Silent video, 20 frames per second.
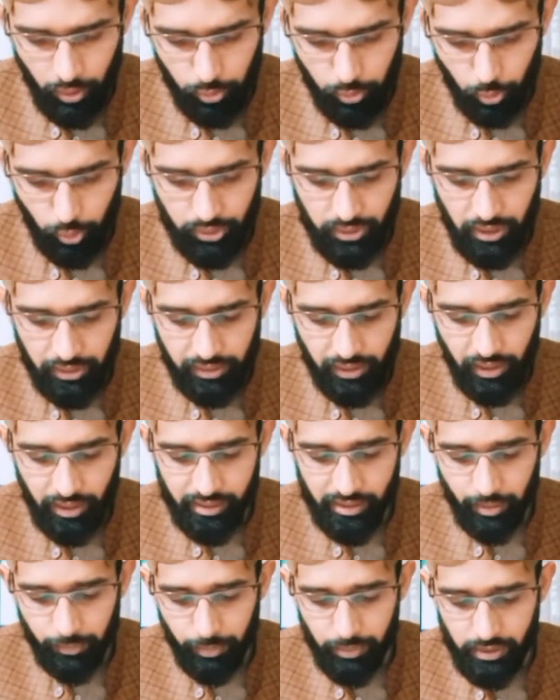तो हज़रत
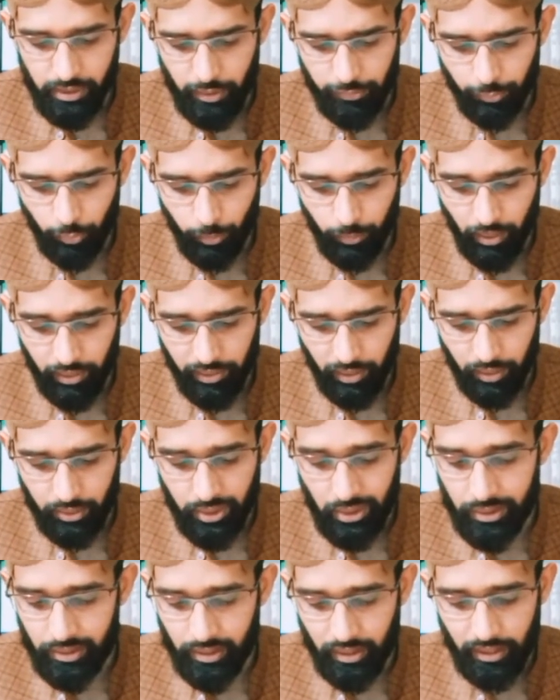हसन बसरी फरमाते हैं
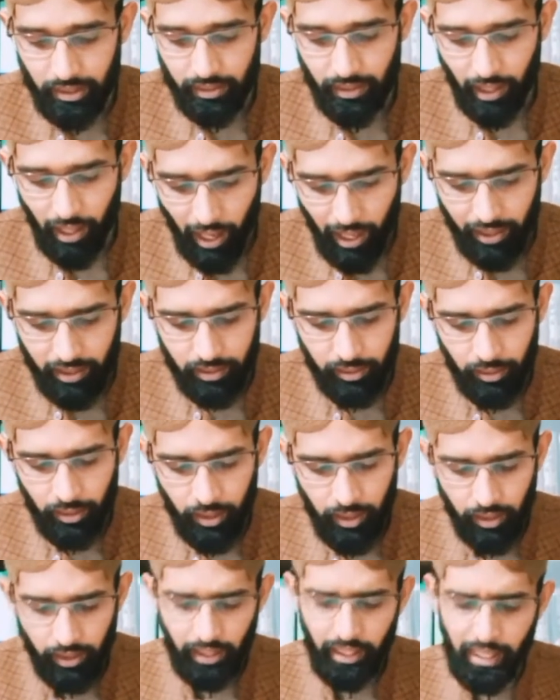जिसने नहक
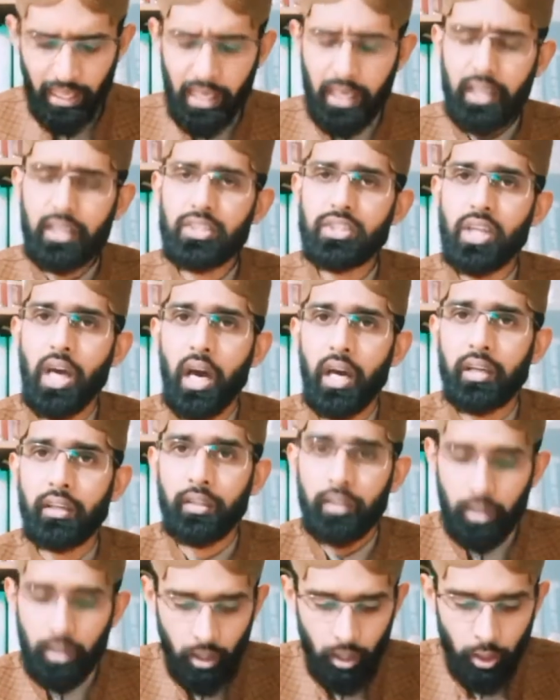एक जान
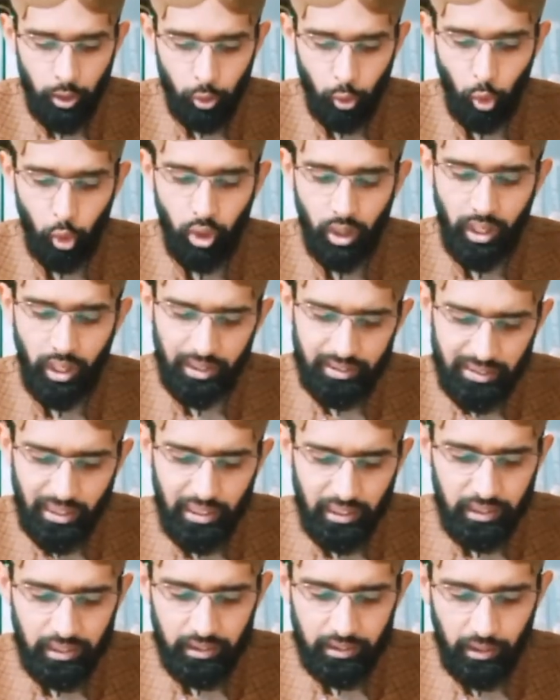को
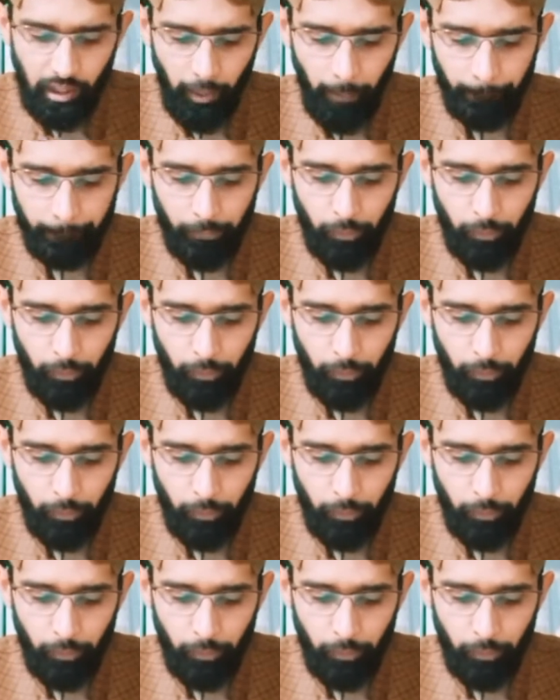कत्ल किया